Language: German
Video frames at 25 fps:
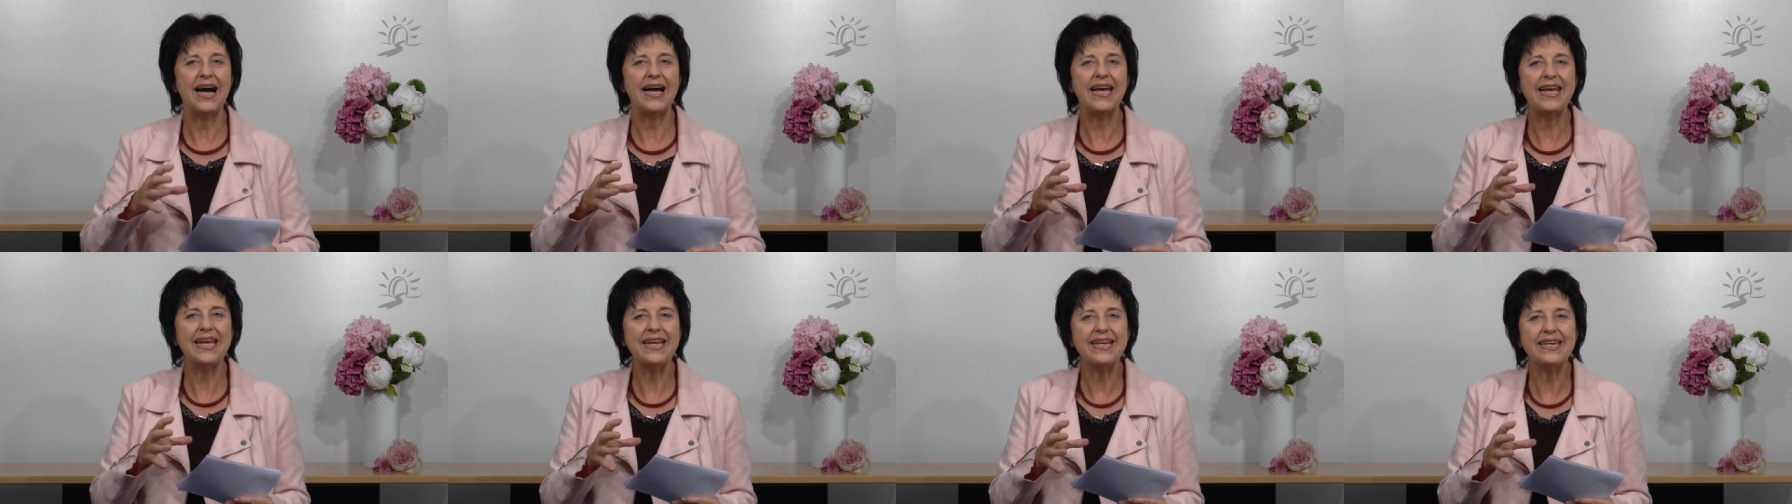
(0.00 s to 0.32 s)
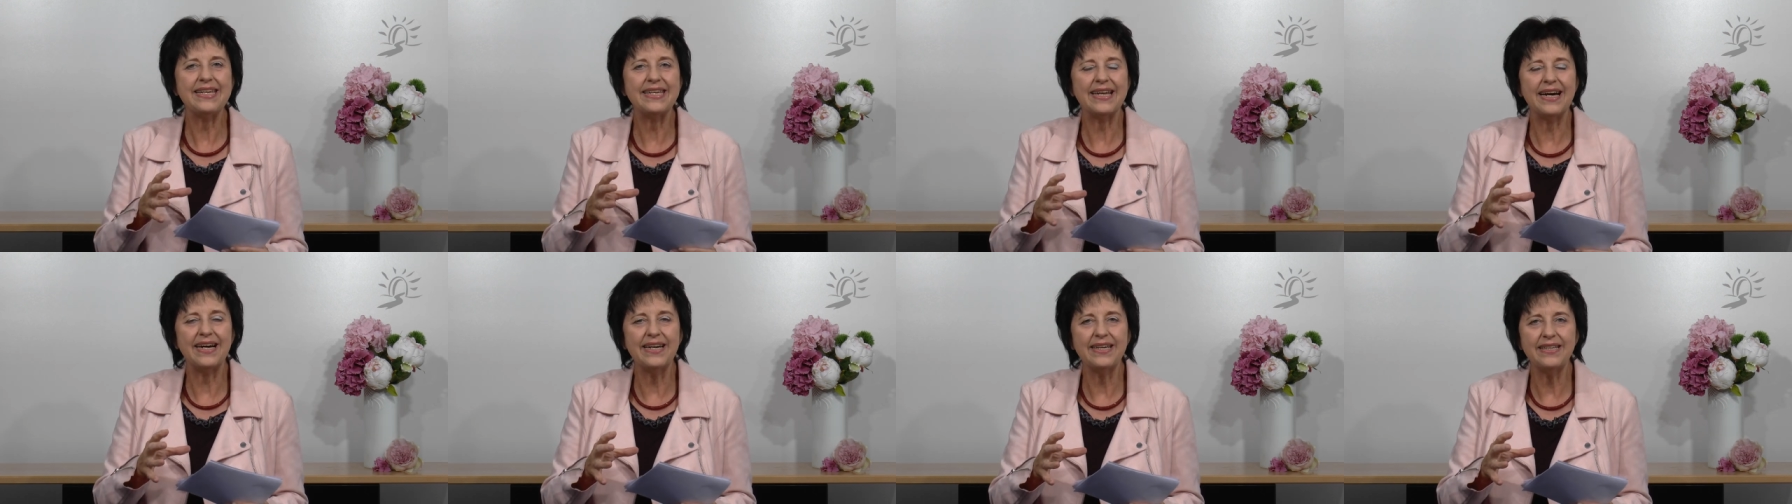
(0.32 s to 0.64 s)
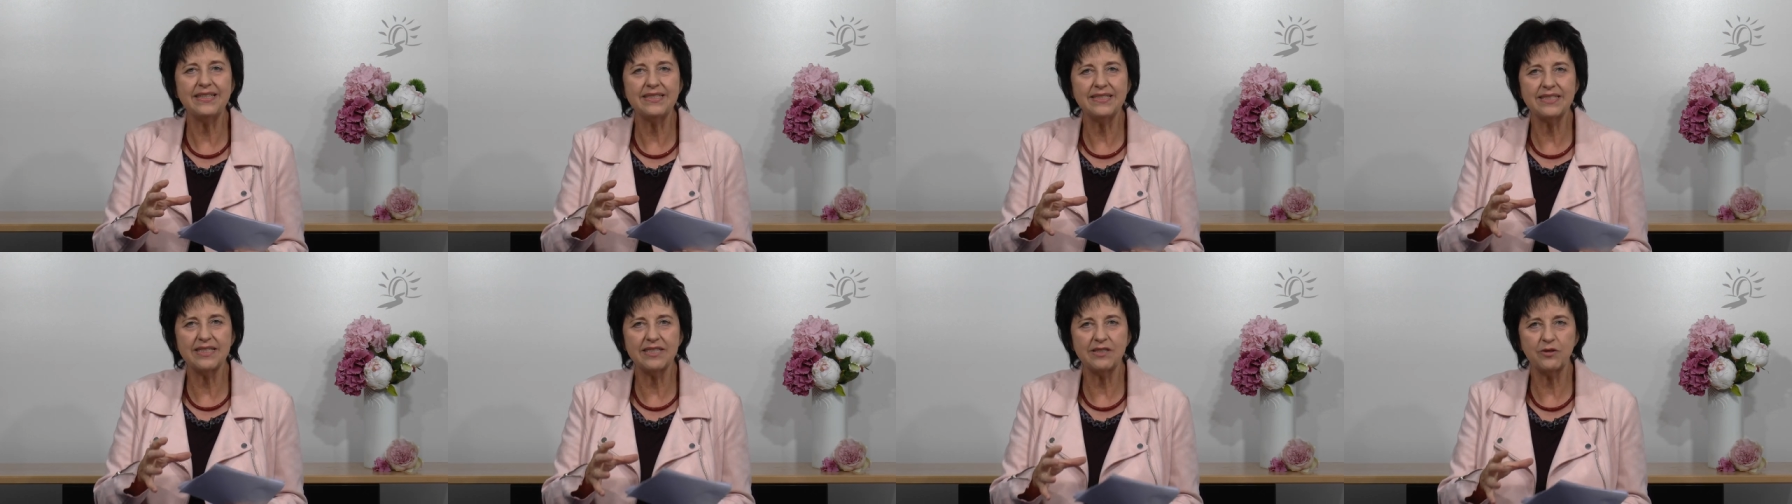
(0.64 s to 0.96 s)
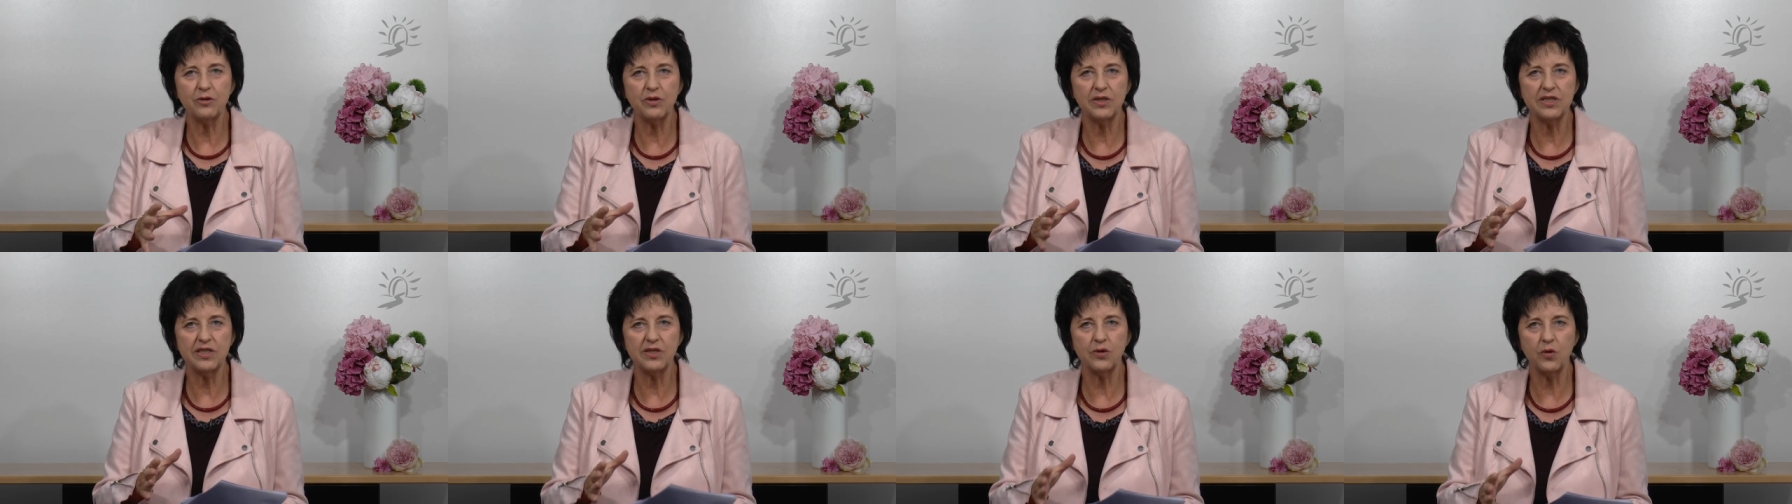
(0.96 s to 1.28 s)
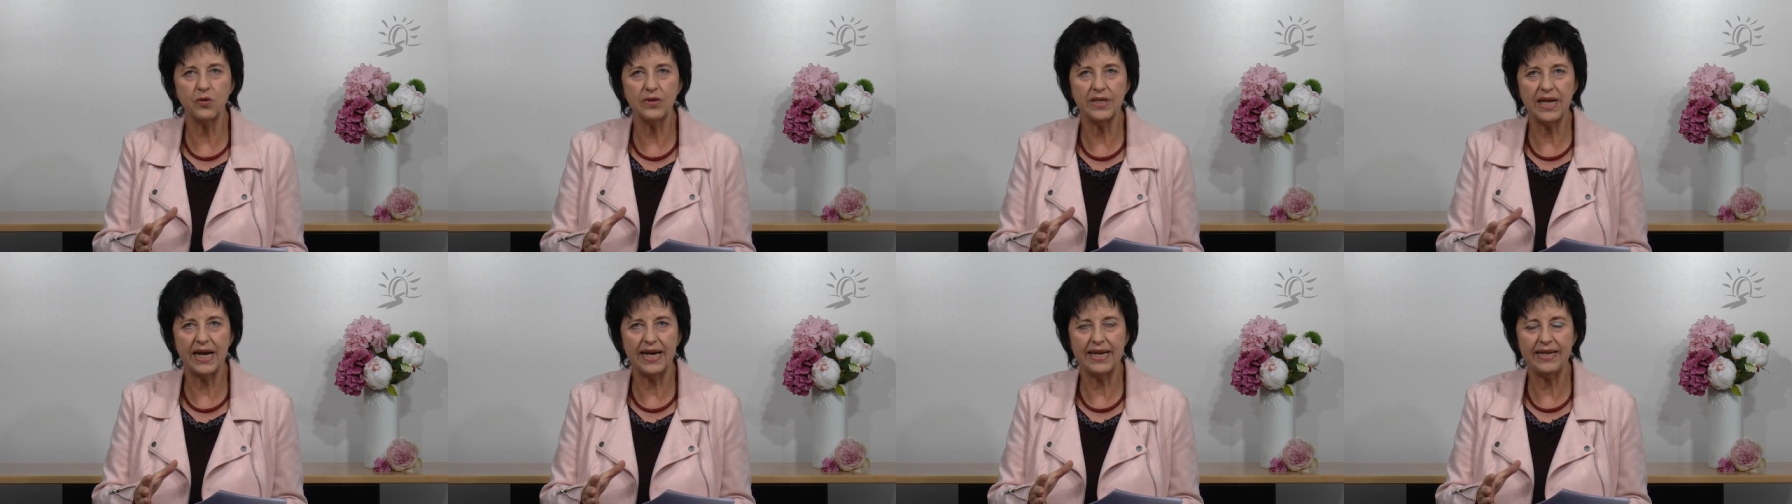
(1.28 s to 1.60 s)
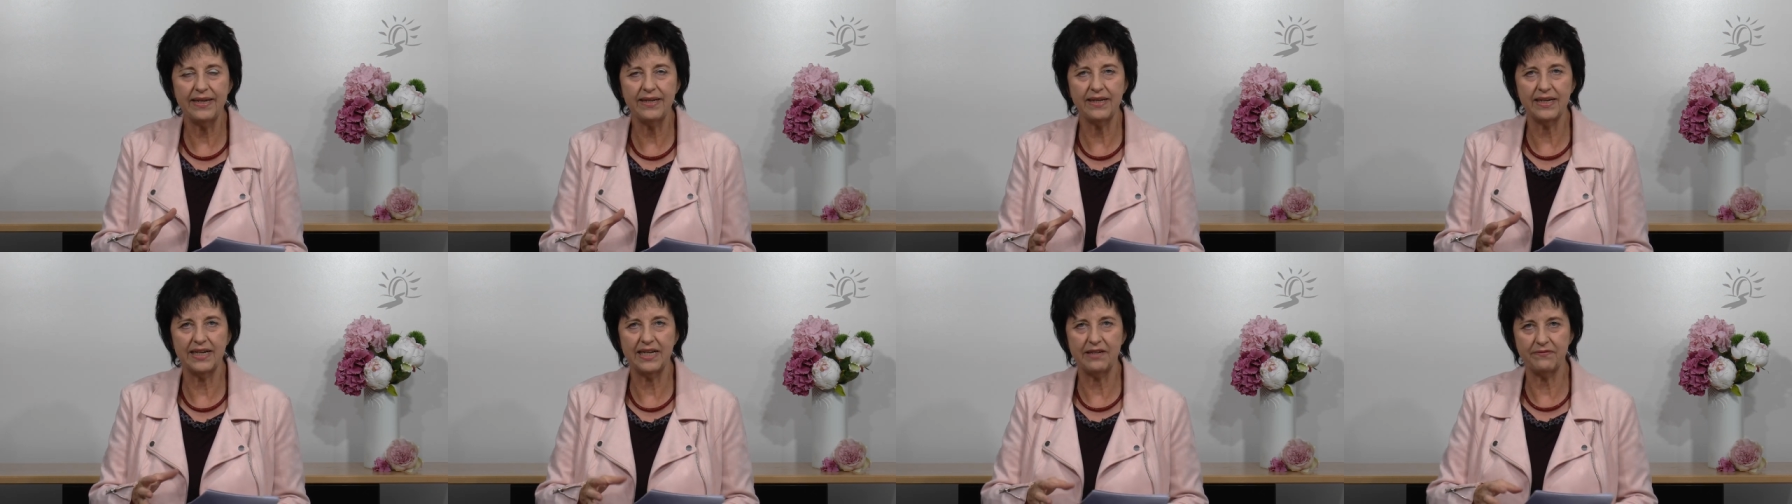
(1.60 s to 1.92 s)
in deine Situation
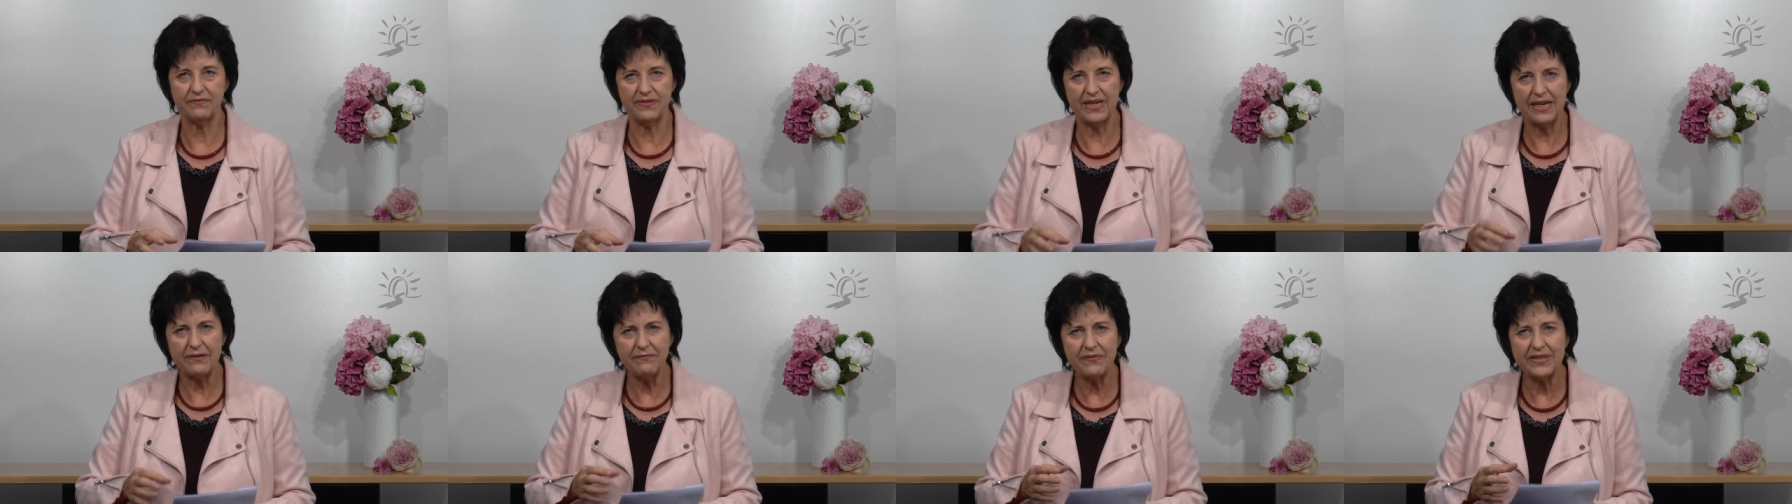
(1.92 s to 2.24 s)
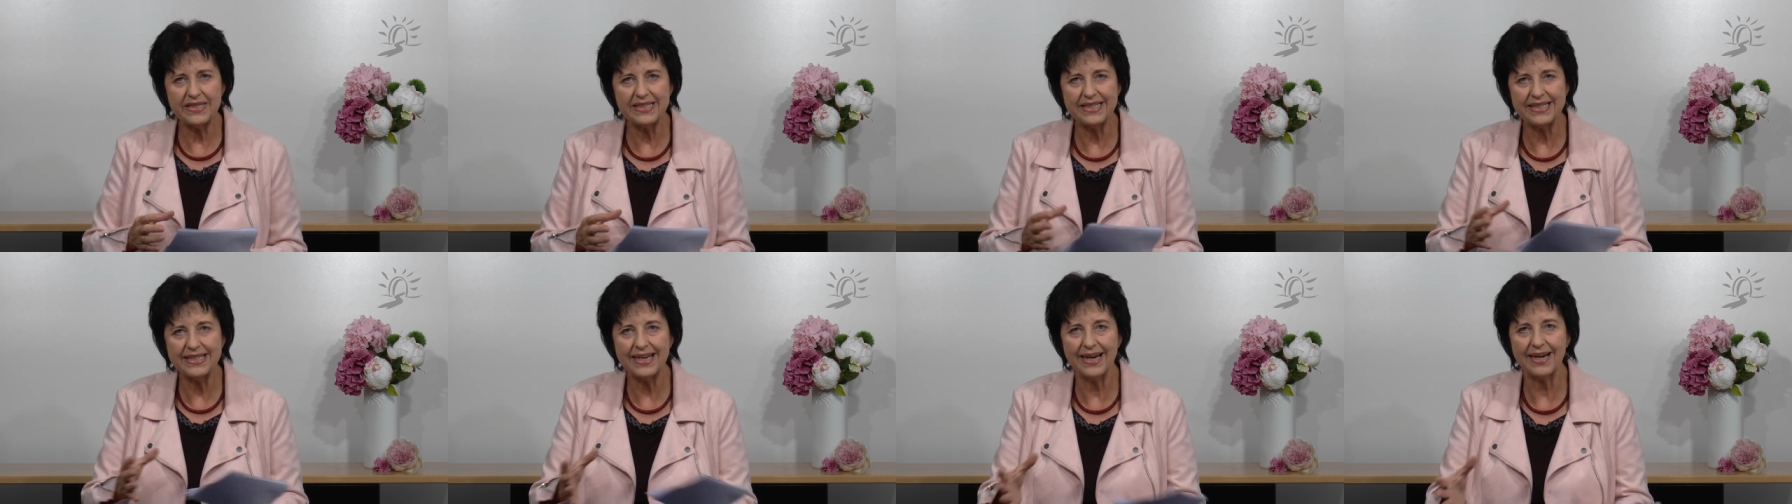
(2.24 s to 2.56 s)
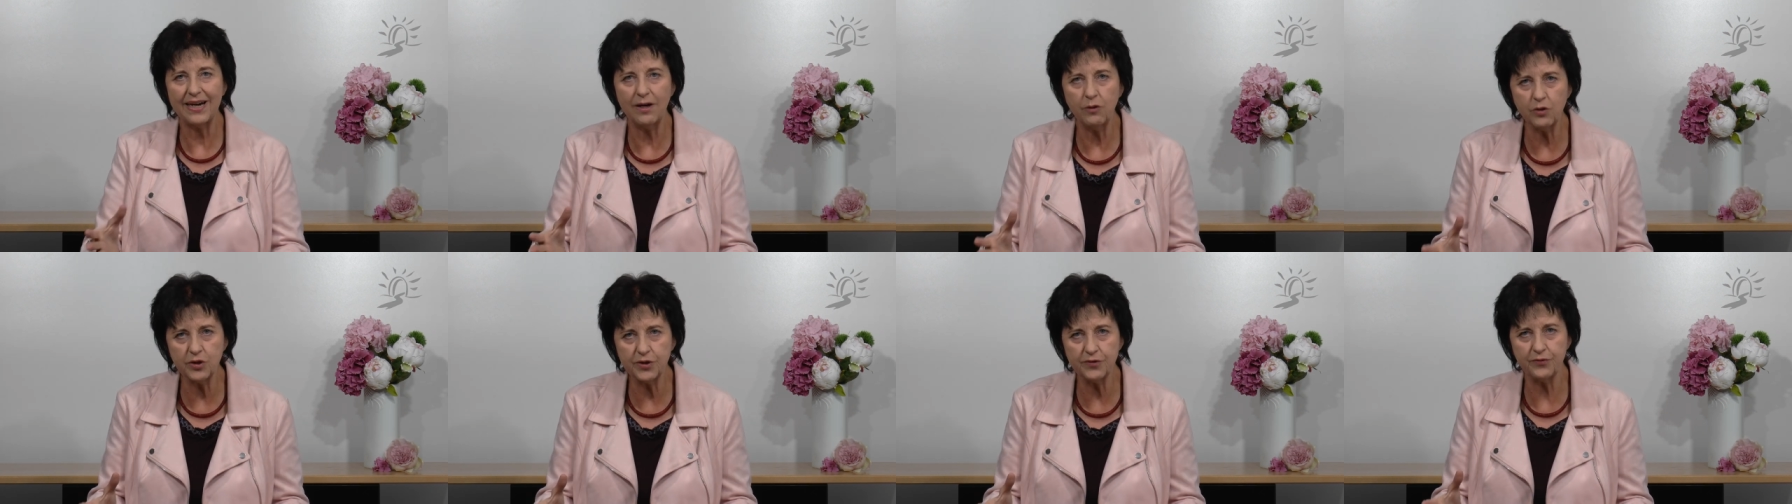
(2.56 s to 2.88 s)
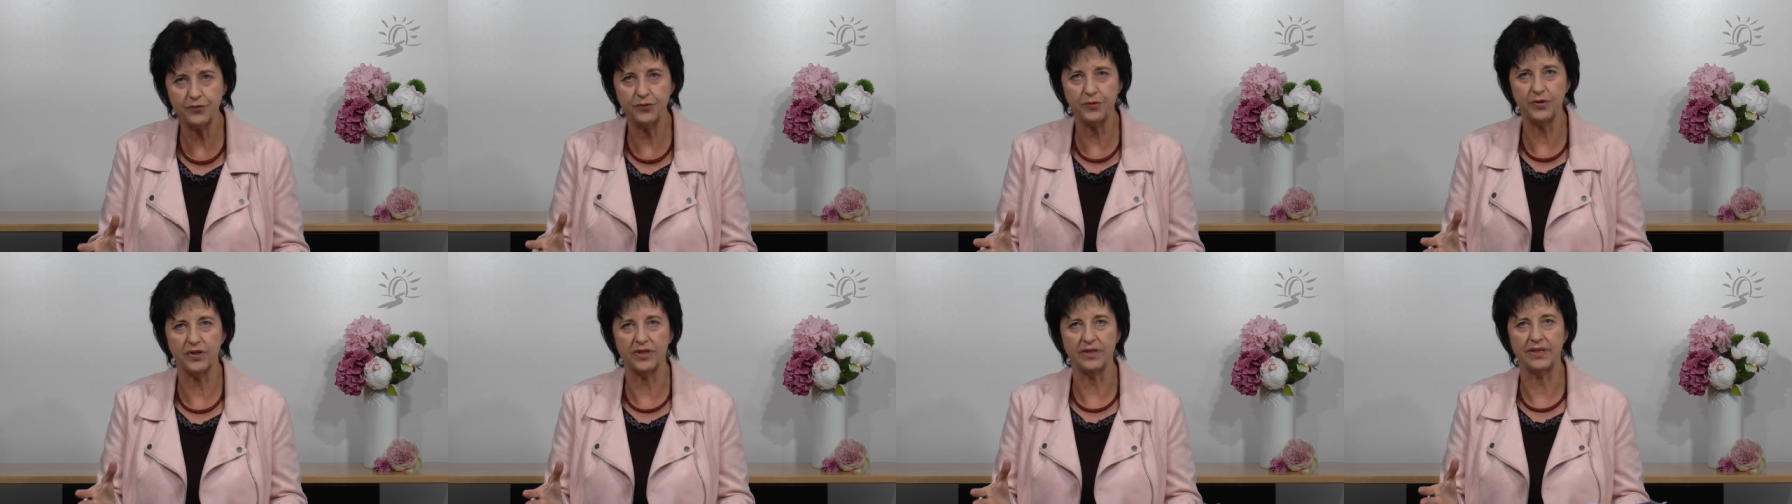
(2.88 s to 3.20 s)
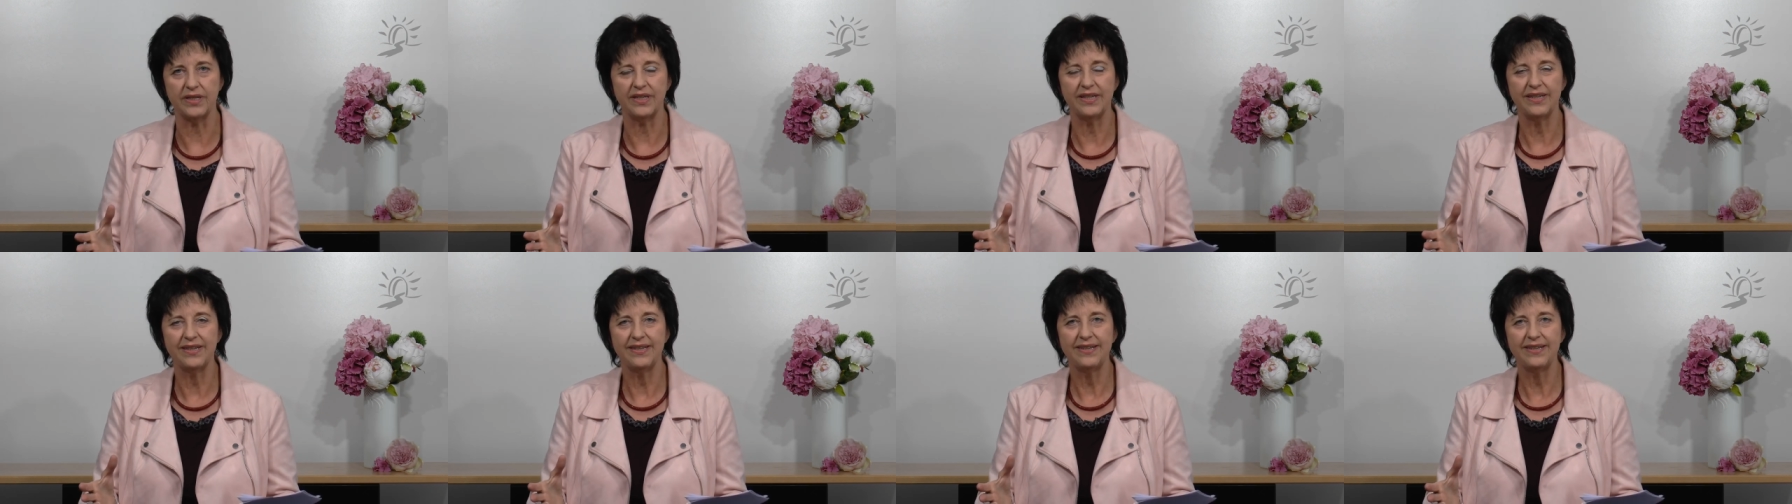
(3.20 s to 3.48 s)
eingreifen. Er wird dich herausführen.